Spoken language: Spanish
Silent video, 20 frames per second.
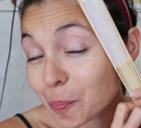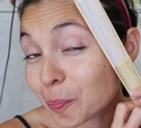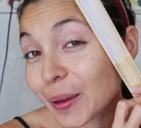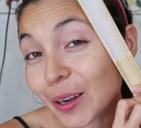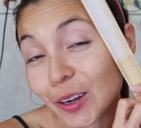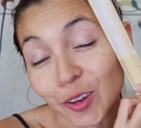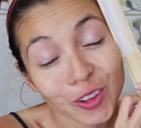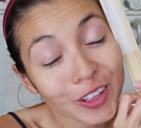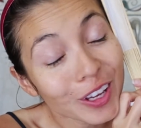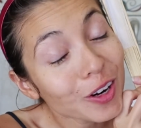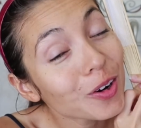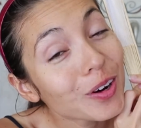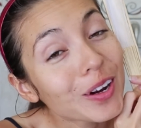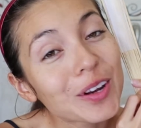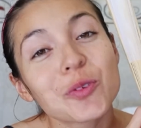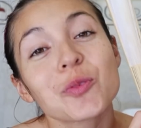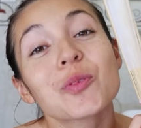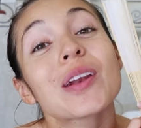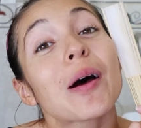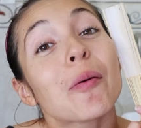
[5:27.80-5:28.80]
Me lo dieron
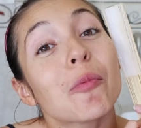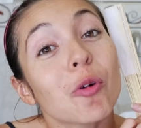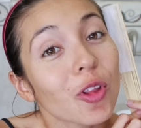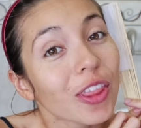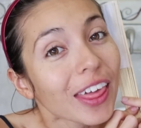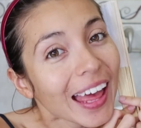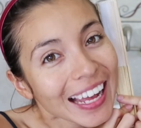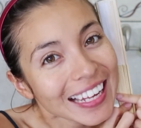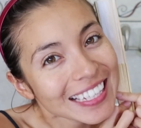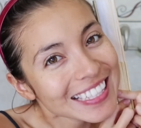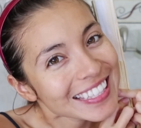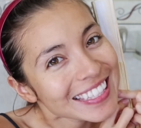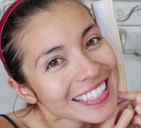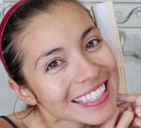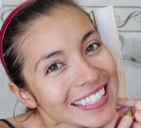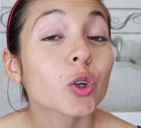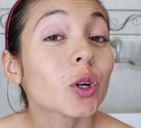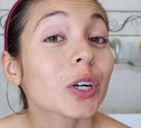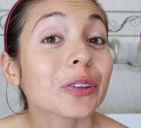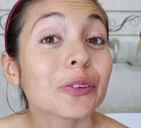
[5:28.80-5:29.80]
en una boda.
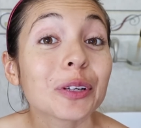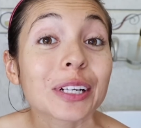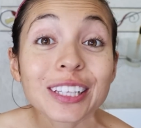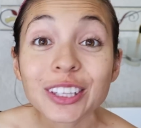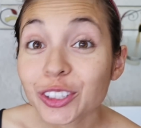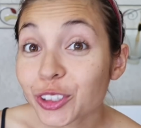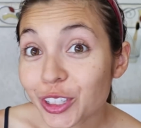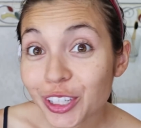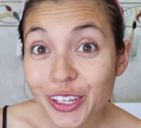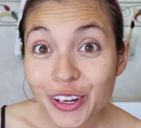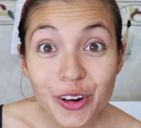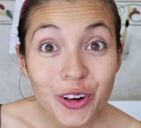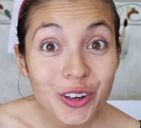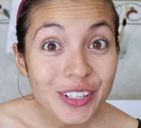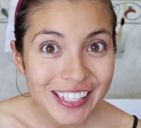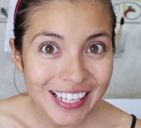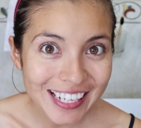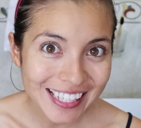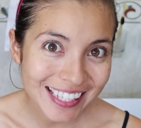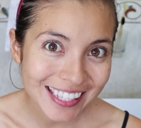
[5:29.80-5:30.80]
Cuando el tónico
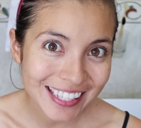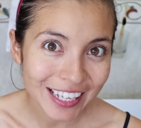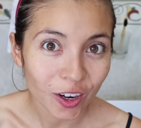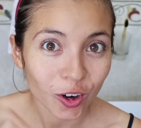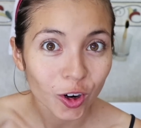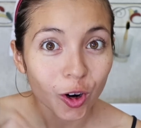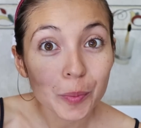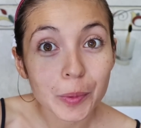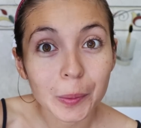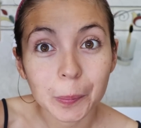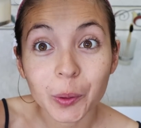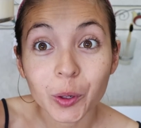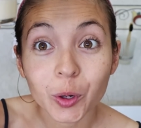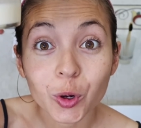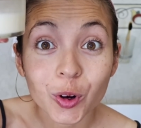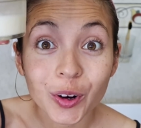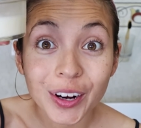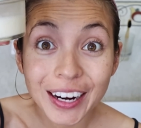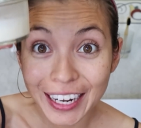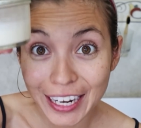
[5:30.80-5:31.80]
ya se secó, me
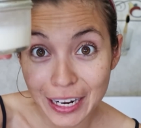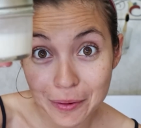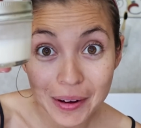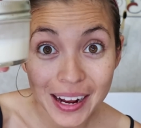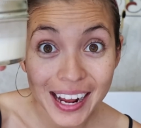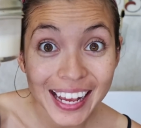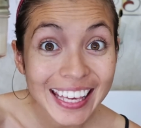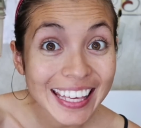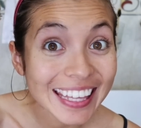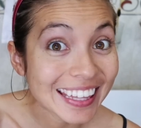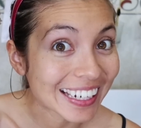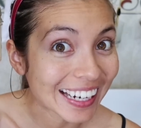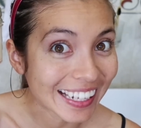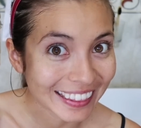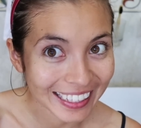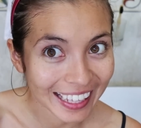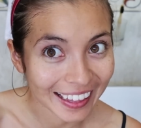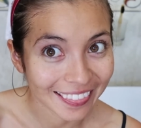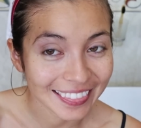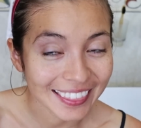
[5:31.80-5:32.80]
pongo crema
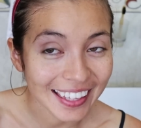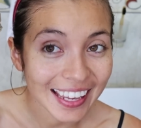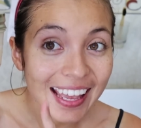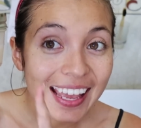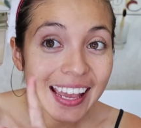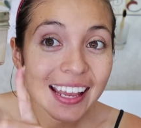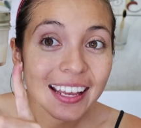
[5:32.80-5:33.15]
hidratante.